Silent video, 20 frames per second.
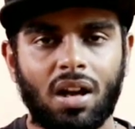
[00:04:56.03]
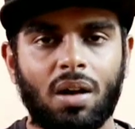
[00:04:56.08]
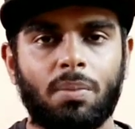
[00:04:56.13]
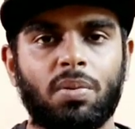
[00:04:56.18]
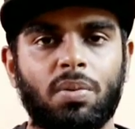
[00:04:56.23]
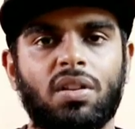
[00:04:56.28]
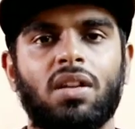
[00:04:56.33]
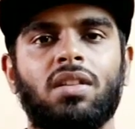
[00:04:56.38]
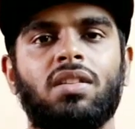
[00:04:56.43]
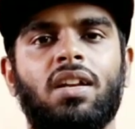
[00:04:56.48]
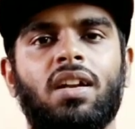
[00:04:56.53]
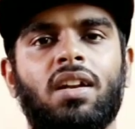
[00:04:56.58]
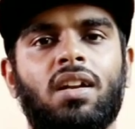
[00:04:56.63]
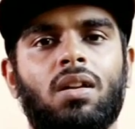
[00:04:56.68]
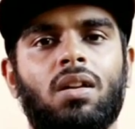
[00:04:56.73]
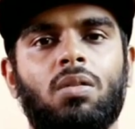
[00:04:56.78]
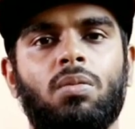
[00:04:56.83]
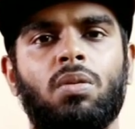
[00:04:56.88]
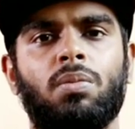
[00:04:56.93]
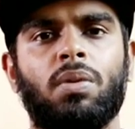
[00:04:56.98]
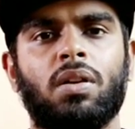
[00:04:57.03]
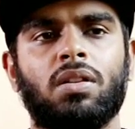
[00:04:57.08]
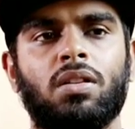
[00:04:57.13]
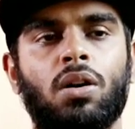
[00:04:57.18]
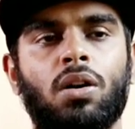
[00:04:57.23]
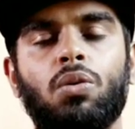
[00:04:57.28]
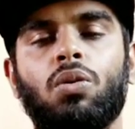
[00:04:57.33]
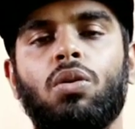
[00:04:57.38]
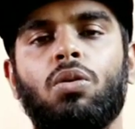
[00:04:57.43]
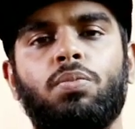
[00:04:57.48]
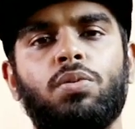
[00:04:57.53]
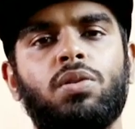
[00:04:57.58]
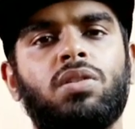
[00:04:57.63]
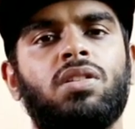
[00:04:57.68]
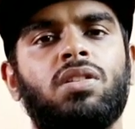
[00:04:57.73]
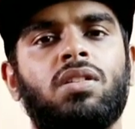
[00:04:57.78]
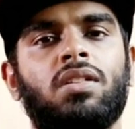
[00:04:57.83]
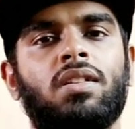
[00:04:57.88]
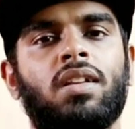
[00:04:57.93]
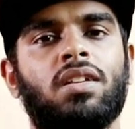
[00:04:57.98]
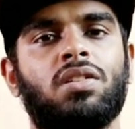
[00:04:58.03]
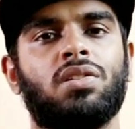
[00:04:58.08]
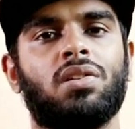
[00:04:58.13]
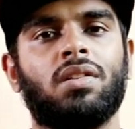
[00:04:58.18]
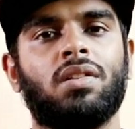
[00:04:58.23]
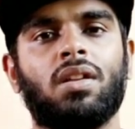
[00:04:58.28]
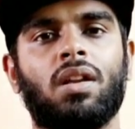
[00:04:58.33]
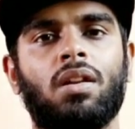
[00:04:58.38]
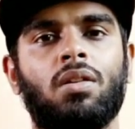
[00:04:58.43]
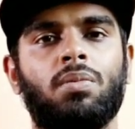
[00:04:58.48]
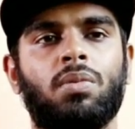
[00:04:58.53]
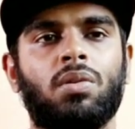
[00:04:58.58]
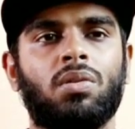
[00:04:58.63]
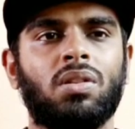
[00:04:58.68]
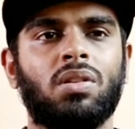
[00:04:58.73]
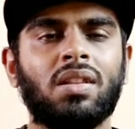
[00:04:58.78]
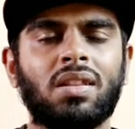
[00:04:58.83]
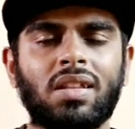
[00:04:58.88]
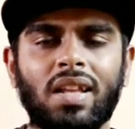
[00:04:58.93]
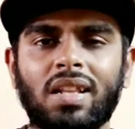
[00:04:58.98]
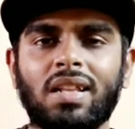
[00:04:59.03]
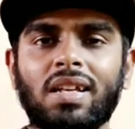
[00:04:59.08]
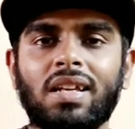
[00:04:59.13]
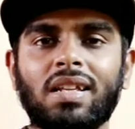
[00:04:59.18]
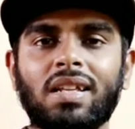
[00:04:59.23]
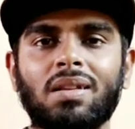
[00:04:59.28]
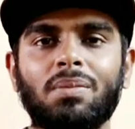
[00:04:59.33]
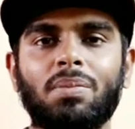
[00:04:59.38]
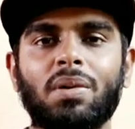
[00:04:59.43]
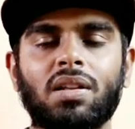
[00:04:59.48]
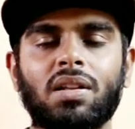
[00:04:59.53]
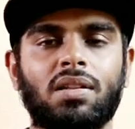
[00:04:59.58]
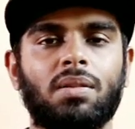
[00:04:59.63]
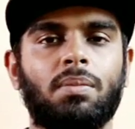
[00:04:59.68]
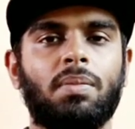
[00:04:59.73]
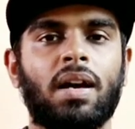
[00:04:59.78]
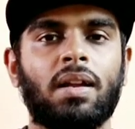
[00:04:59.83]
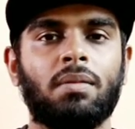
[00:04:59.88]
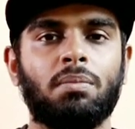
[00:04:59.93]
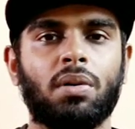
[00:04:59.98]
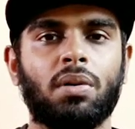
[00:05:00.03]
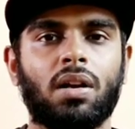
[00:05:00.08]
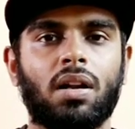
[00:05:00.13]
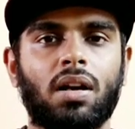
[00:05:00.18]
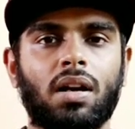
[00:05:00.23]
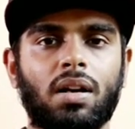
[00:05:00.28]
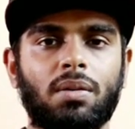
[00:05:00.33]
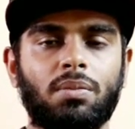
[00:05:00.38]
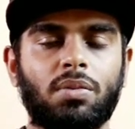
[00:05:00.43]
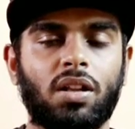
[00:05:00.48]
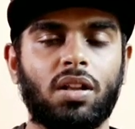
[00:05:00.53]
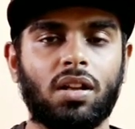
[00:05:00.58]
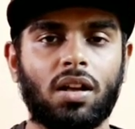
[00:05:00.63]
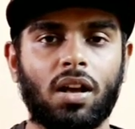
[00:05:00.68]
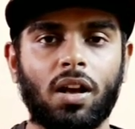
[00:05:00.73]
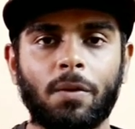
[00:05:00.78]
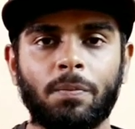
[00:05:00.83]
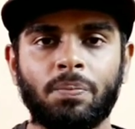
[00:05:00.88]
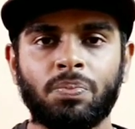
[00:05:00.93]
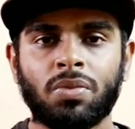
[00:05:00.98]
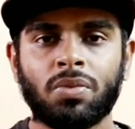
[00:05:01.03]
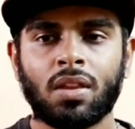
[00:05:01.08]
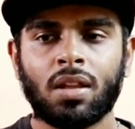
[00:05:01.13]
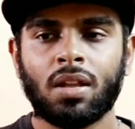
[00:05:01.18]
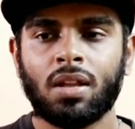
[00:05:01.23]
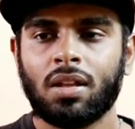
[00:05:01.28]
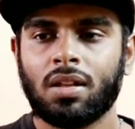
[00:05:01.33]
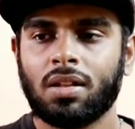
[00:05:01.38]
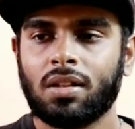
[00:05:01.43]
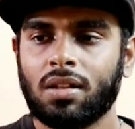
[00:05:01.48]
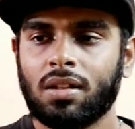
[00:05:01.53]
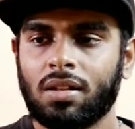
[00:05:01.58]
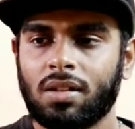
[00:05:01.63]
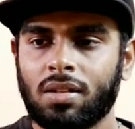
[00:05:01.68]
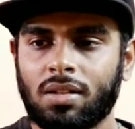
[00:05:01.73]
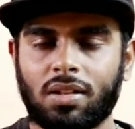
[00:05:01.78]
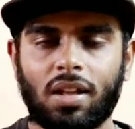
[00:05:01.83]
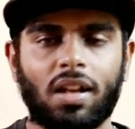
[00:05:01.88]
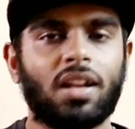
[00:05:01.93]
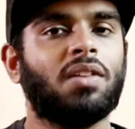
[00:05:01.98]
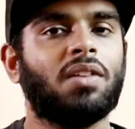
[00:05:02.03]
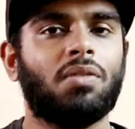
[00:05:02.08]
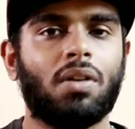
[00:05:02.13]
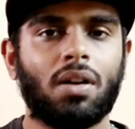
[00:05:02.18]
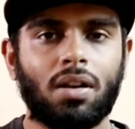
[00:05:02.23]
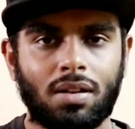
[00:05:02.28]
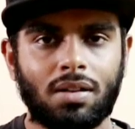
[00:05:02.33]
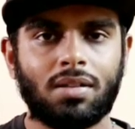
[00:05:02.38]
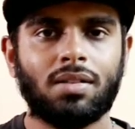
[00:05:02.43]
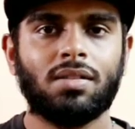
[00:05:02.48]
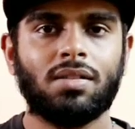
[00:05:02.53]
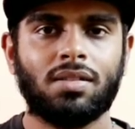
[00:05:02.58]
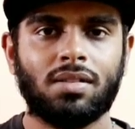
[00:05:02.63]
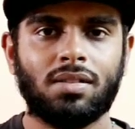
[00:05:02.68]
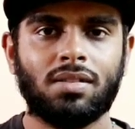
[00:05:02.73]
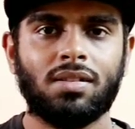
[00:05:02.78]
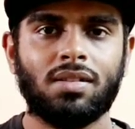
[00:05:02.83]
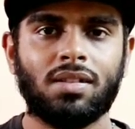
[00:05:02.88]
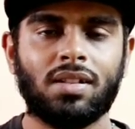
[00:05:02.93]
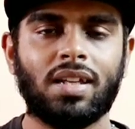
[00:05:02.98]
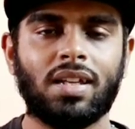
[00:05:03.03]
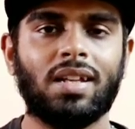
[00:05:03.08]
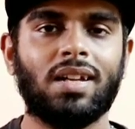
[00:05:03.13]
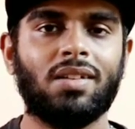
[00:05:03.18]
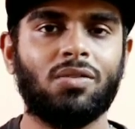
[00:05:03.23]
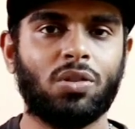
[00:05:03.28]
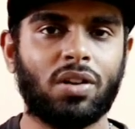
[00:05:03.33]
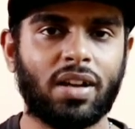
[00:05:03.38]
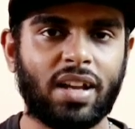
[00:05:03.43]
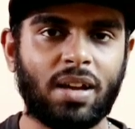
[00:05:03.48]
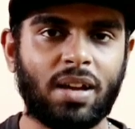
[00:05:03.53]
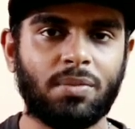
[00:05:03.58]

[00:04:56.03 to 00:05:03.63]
அப்போ தான் தியேட்டரில் போய் பார்த்தேன் அவ்வளோ பிடிச்சிருந்தது ஆக்சுவலாக தலைவர் எதுக்கு இந்த படத்தை பேன் பண்ணாங்க அப்படின்னா தலைவா கீழே ஒரு